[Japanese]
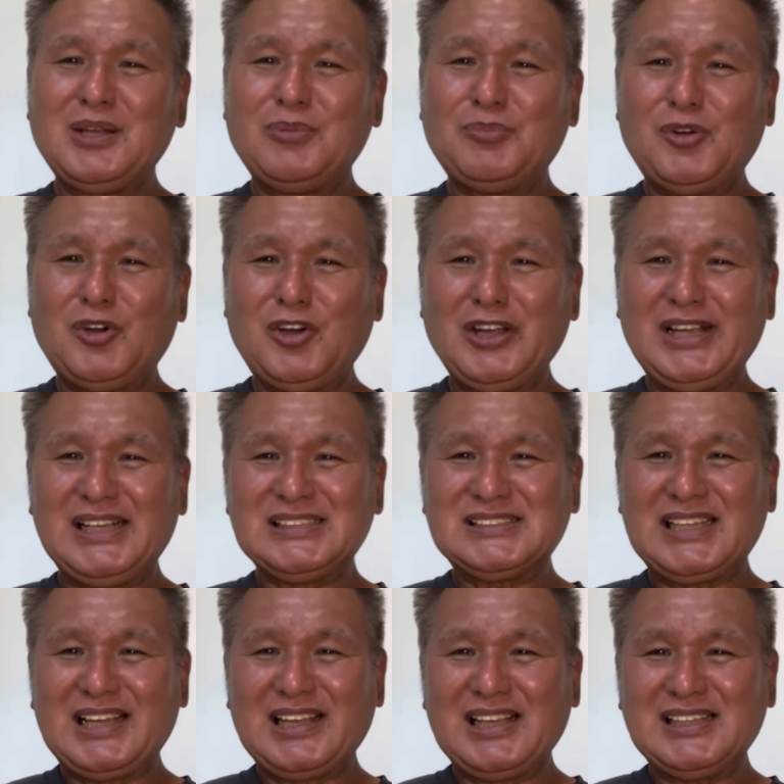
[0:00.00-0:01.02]
防衛
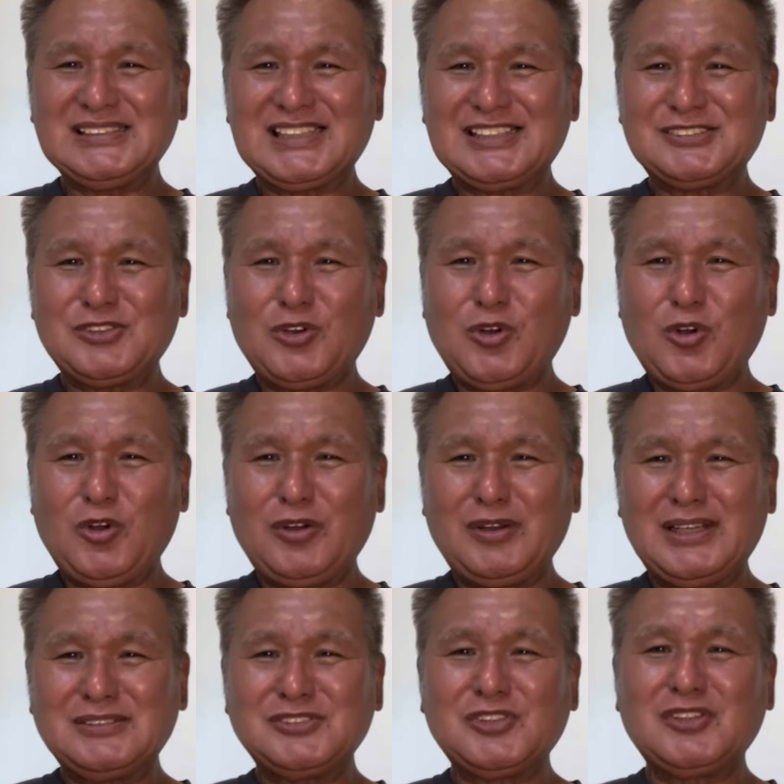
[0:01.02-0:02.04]
財源確保
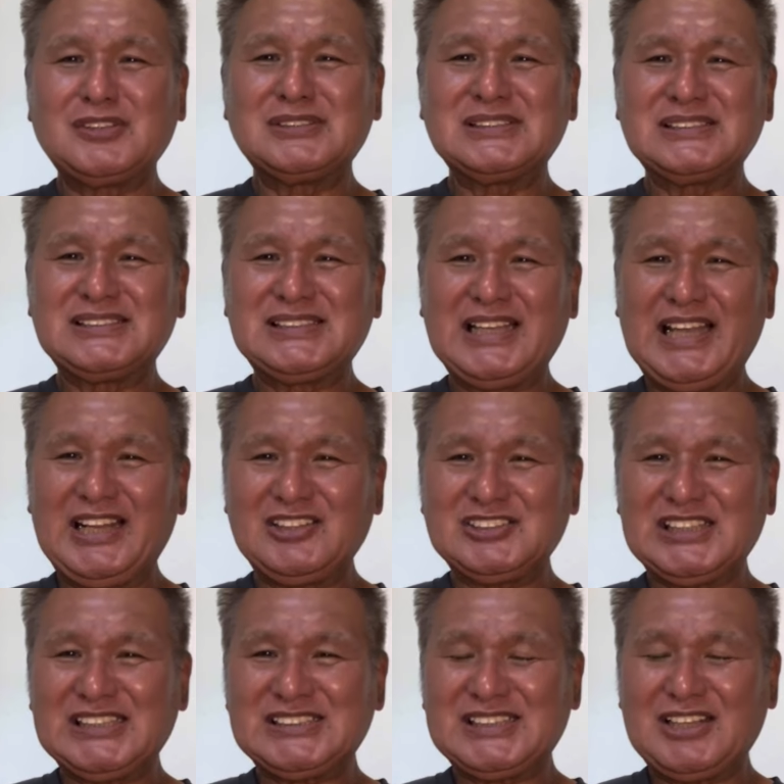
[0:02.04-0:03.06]
法案を成
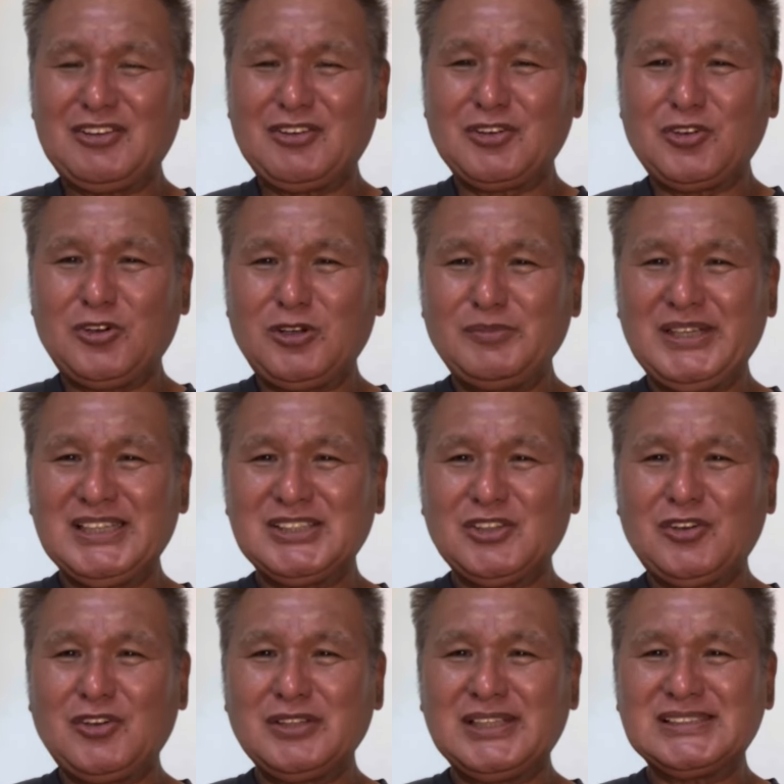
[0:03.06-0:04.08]
立はしたの公明
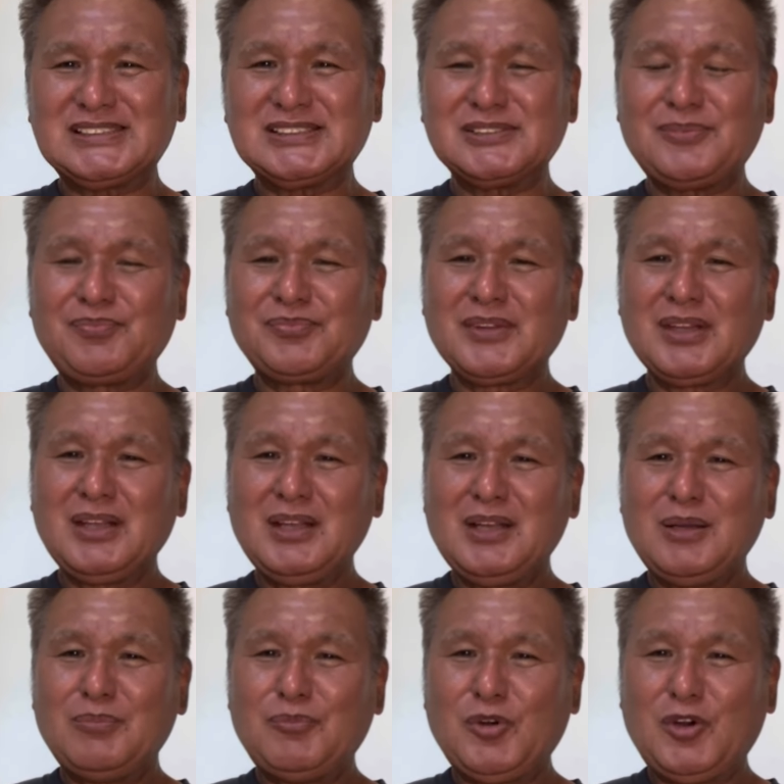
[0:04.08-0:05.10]
党です。
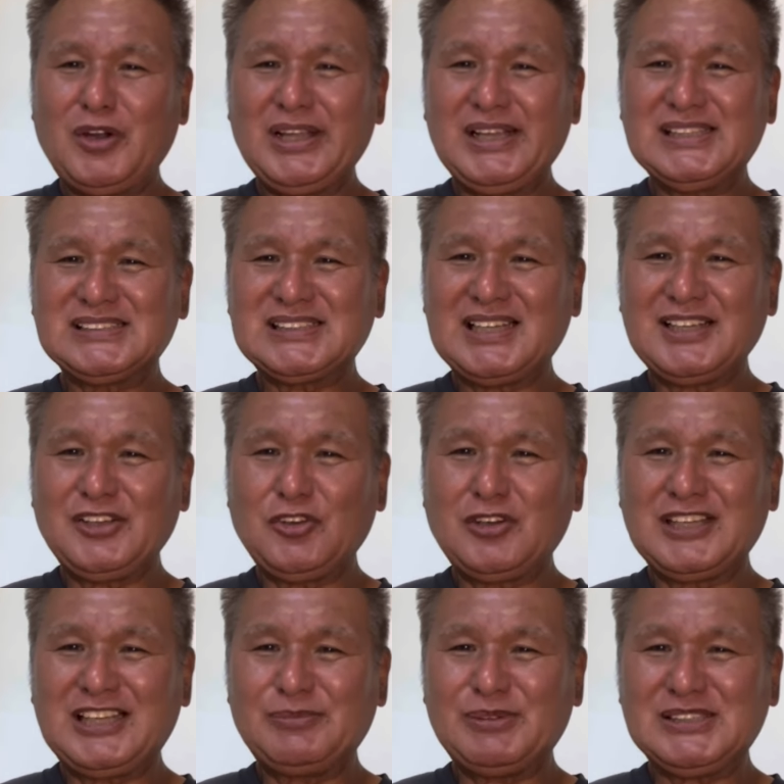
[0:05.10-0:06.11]
防衛産
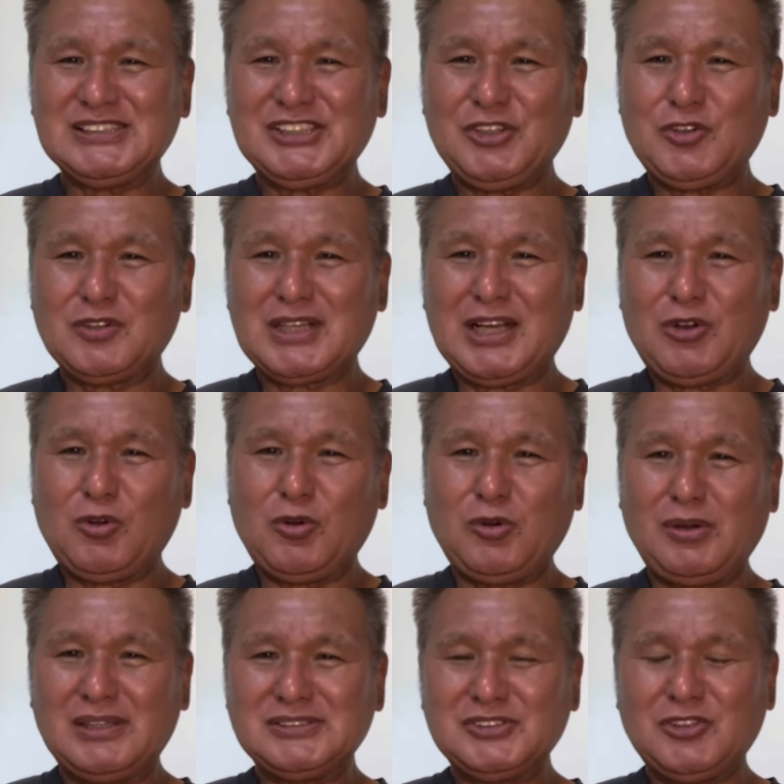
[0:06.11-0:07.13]
業基盤強化
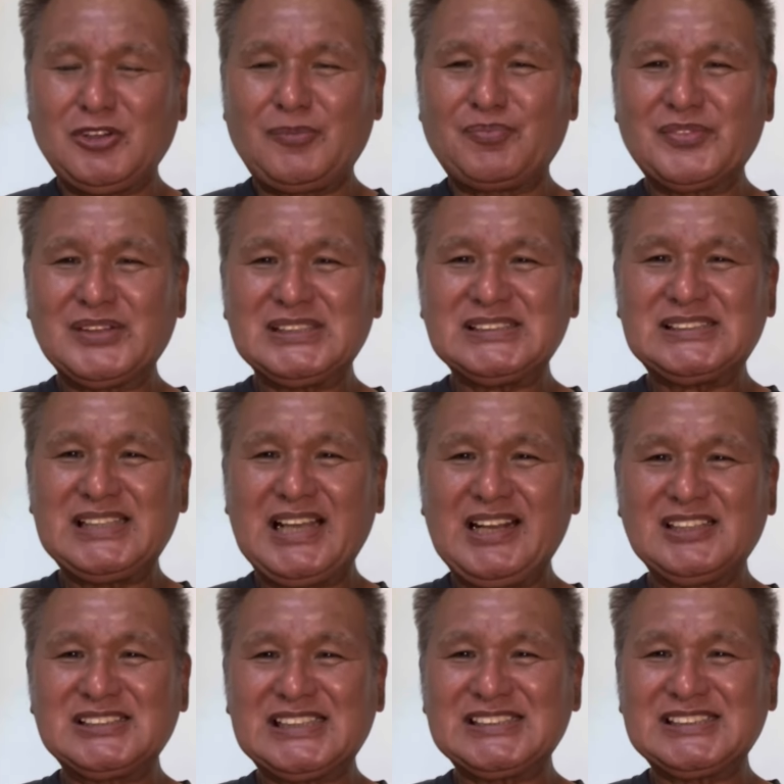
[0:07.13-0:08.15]
法案を成
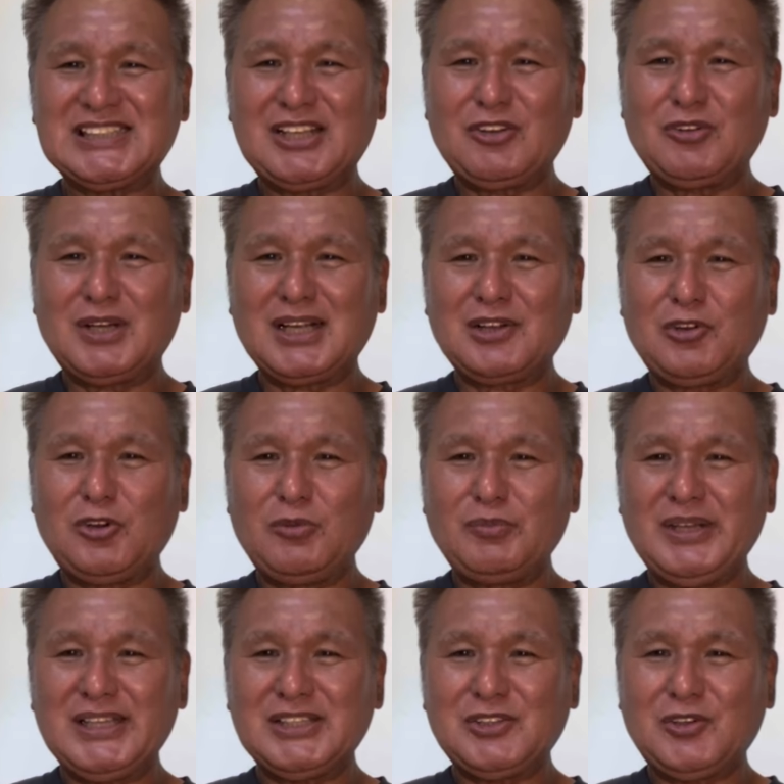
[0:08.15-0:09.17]
立させたのは公
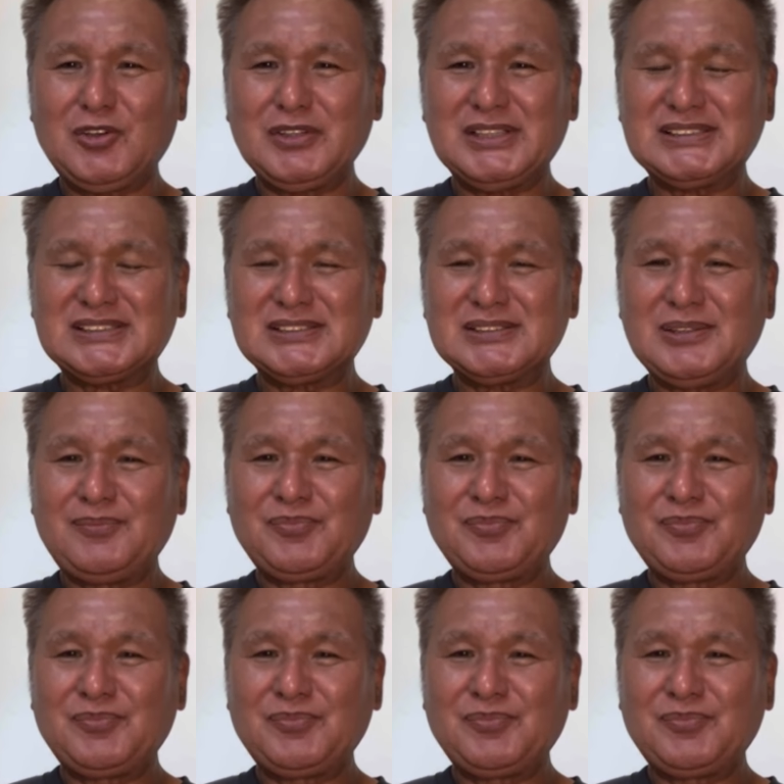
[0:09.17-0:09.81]
明党です